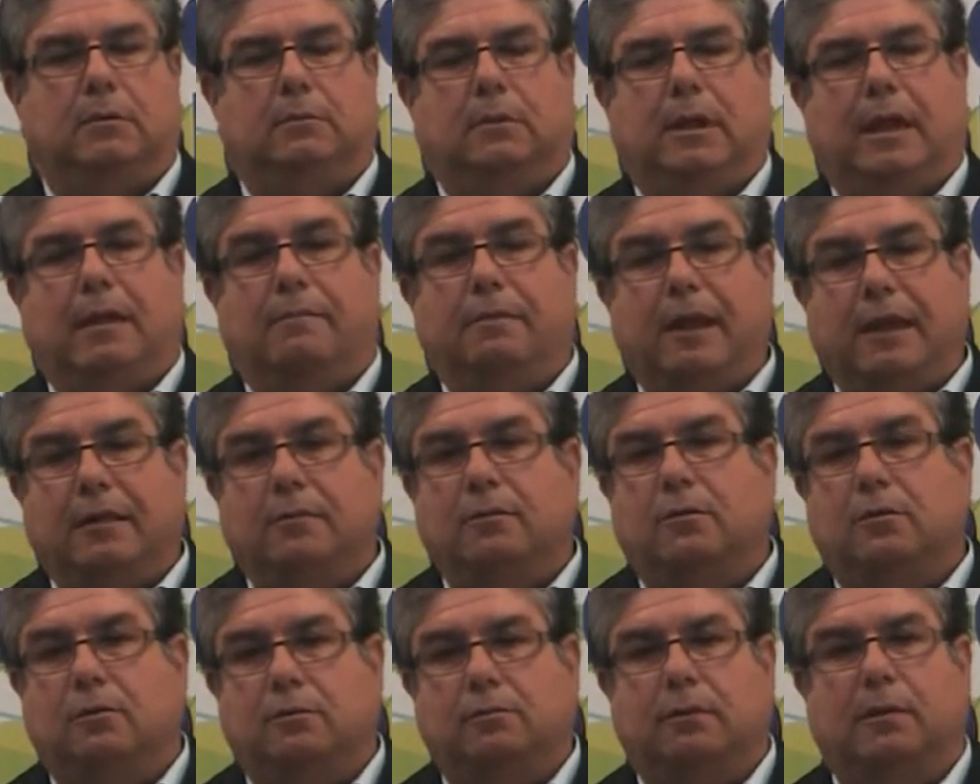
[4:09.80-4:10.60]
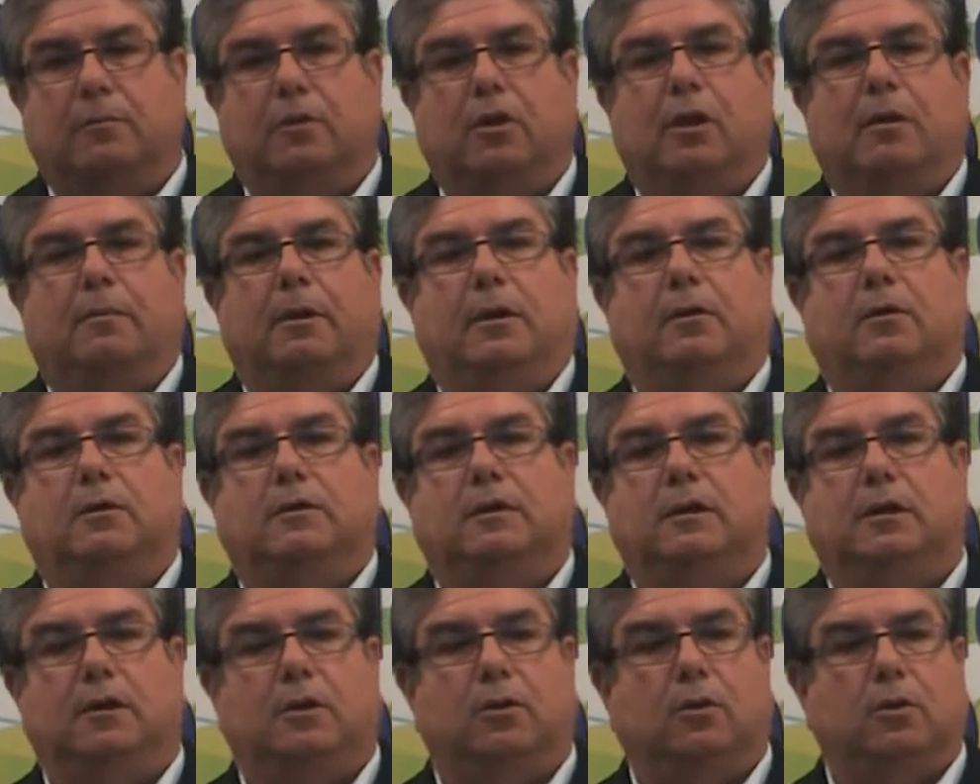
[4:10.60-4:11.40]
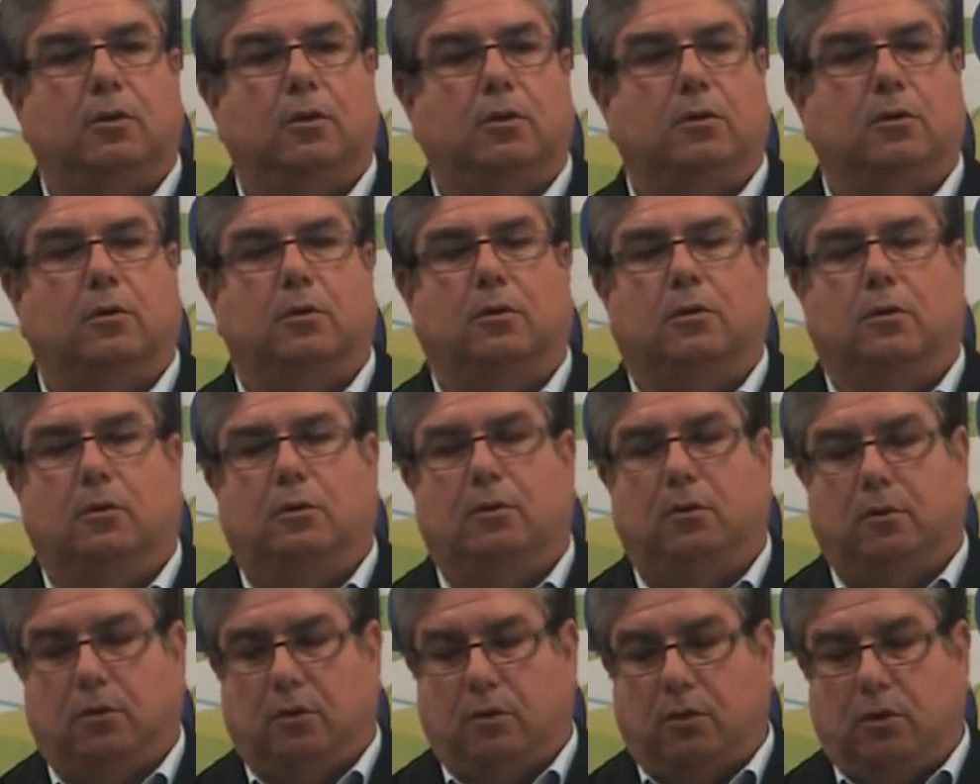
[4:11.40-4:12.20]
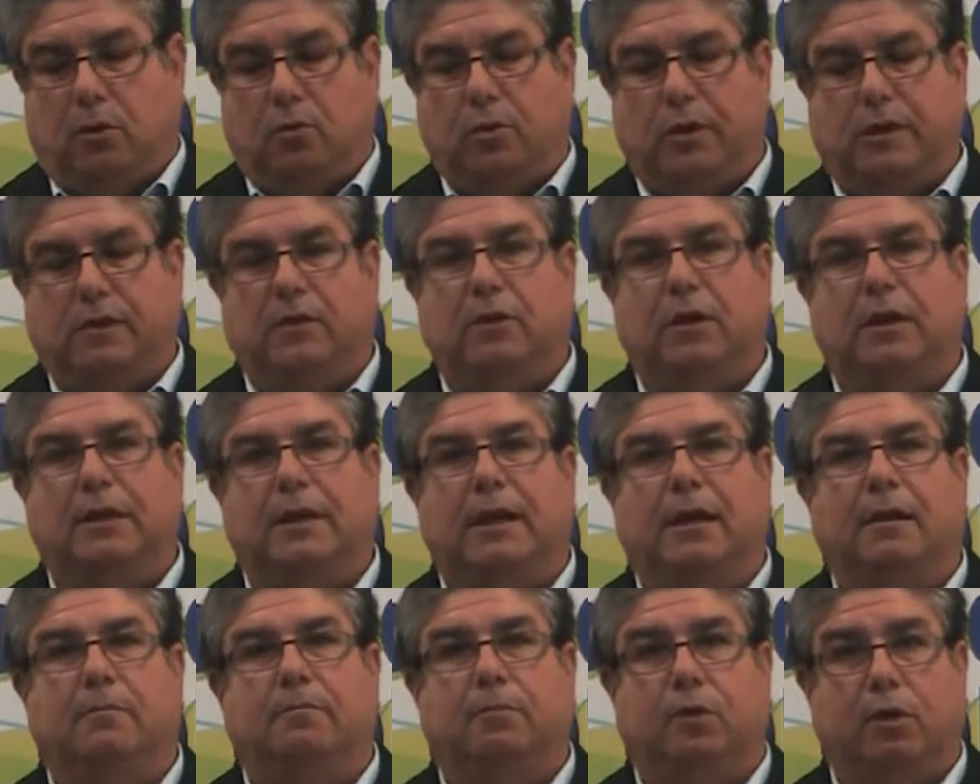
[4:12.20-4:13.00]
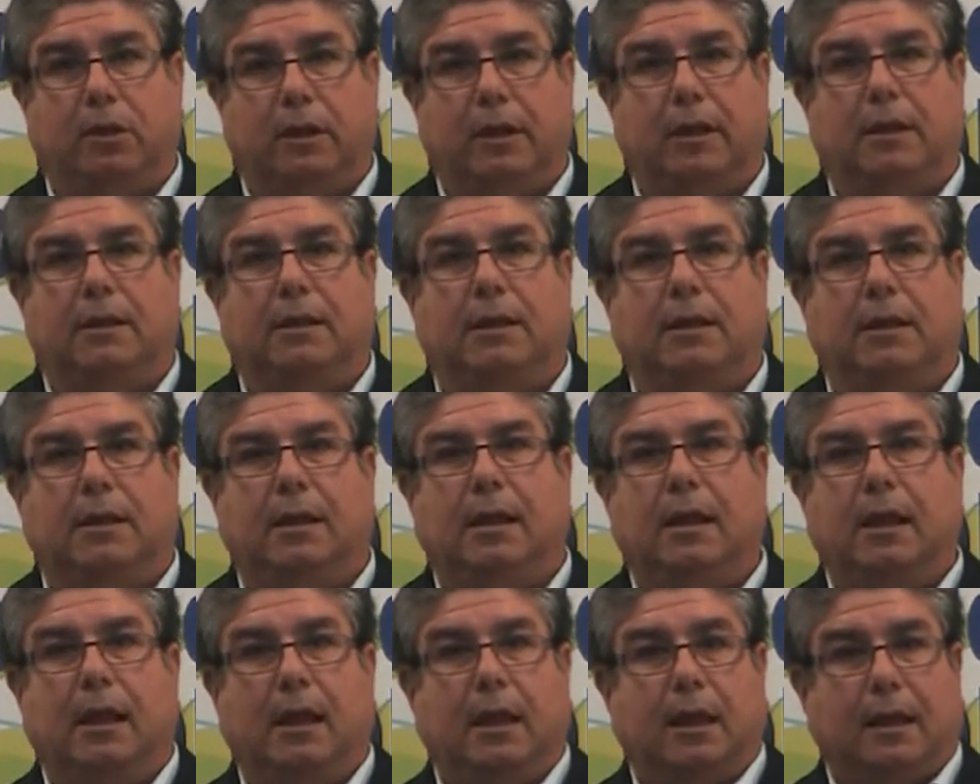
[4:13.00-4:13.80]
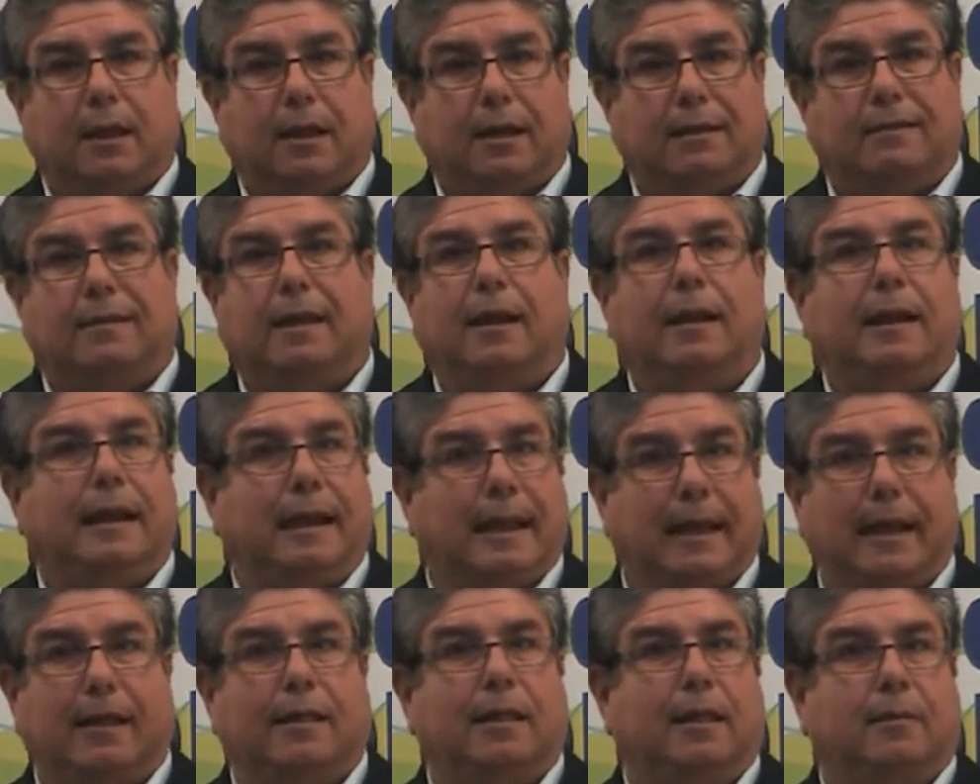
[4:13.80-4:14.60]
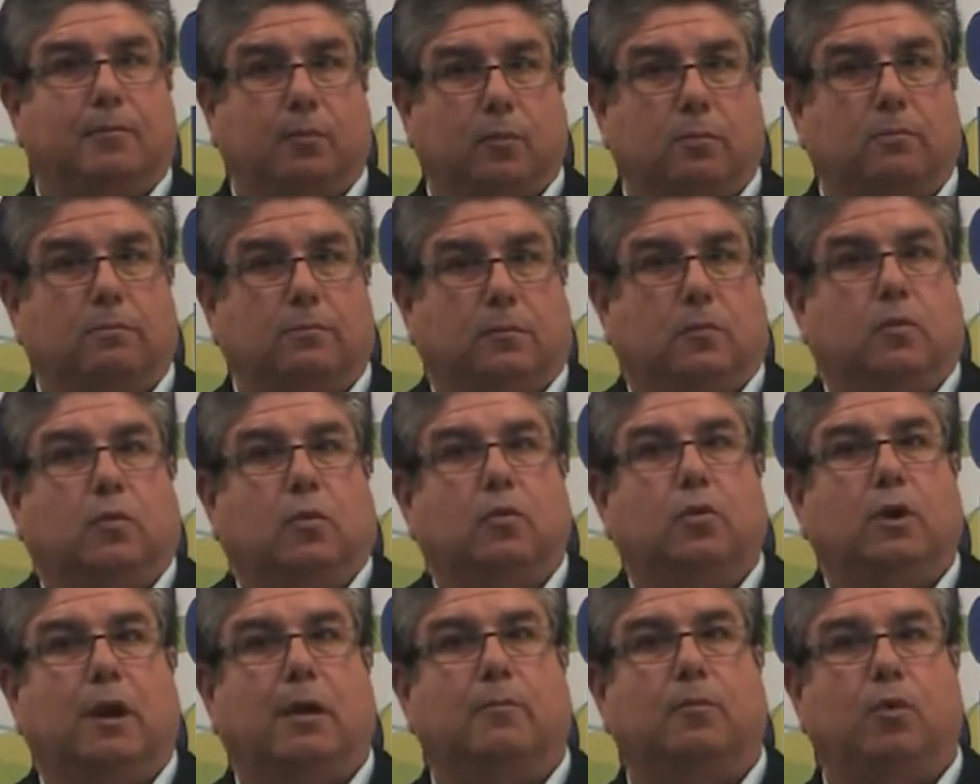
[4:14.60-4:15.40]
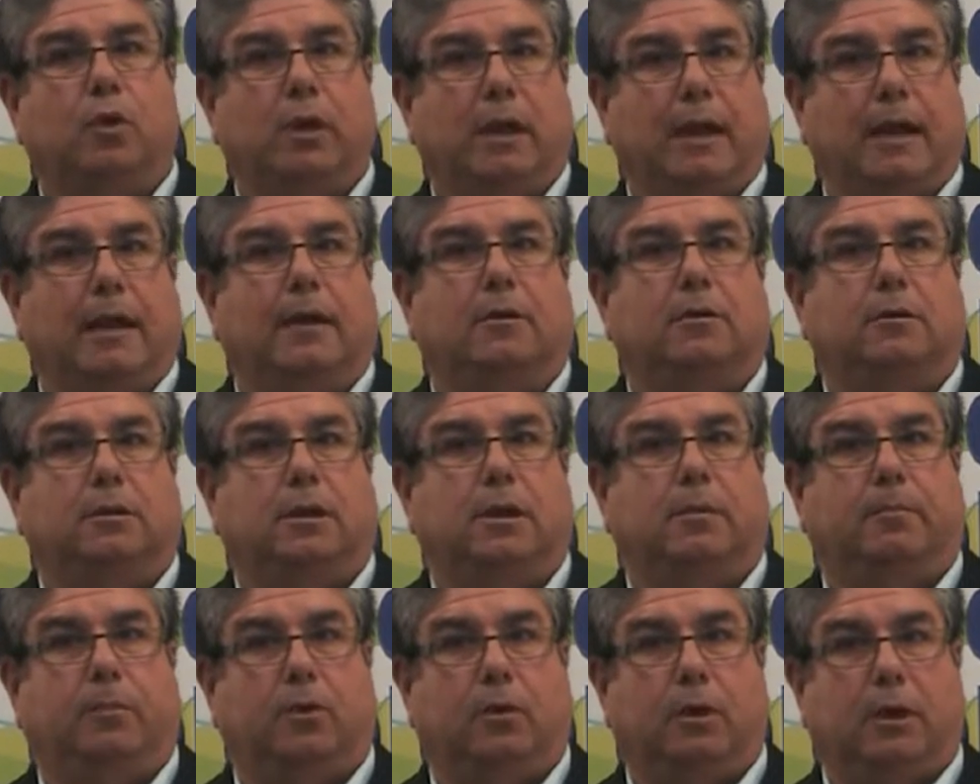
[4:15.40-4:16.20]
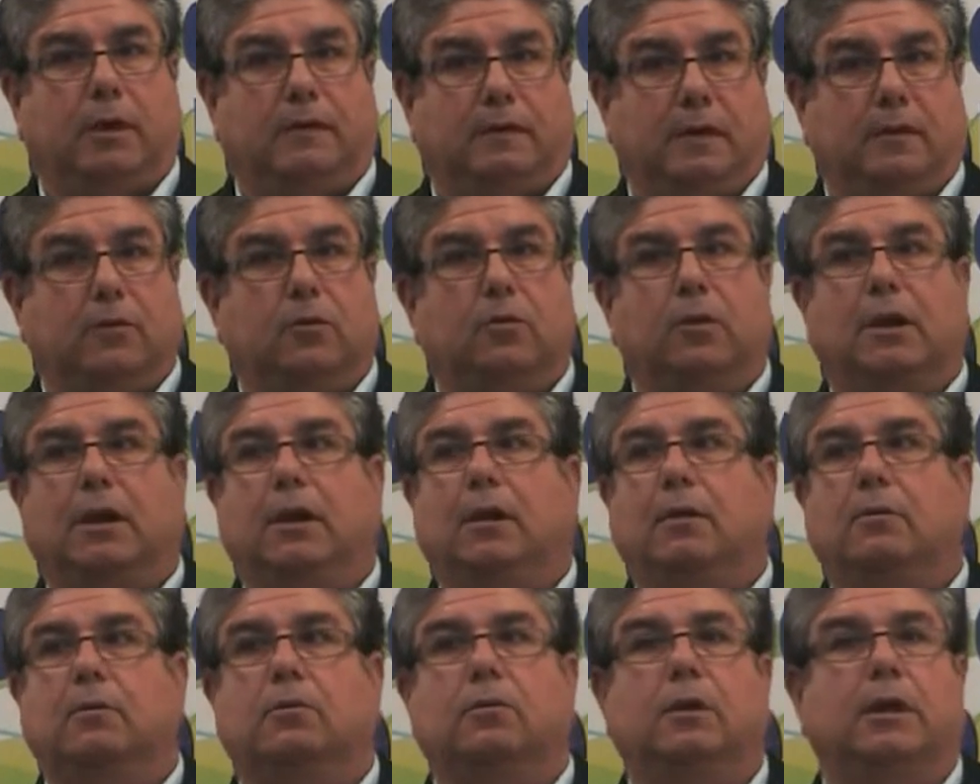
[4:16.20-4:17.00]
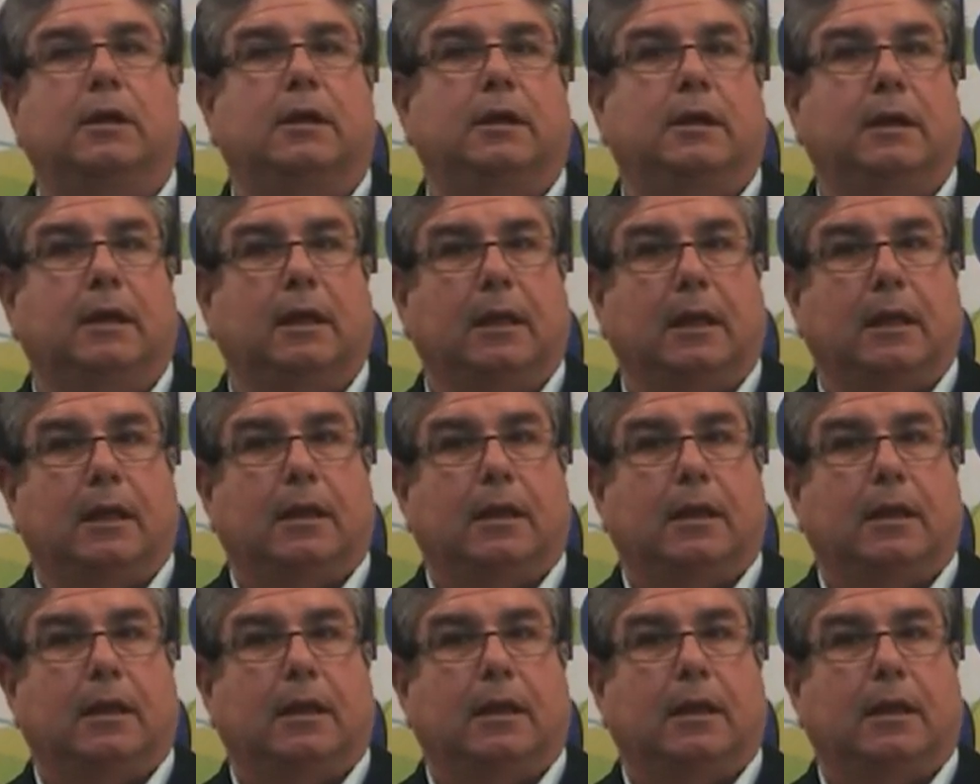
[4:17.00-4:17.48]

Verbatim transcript: eventos, vamos a llamarlo así, o, dos cuestiones tan importantes que están ligadas una muy a la otra, porque sin duda ninguna